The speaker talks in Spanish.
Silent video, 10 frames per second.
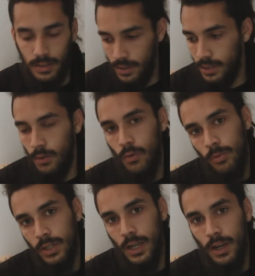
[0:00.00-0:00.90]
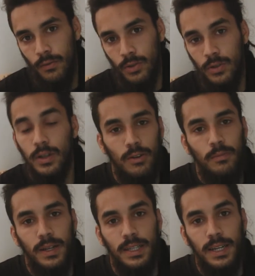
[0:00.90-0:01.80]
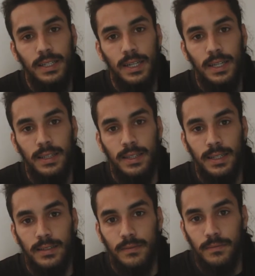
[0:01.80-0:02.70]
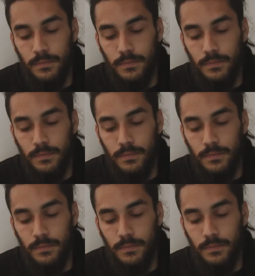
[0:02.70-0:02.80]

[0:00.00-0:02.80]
ese que tan guapo que sale la foto. compañera sale detrás.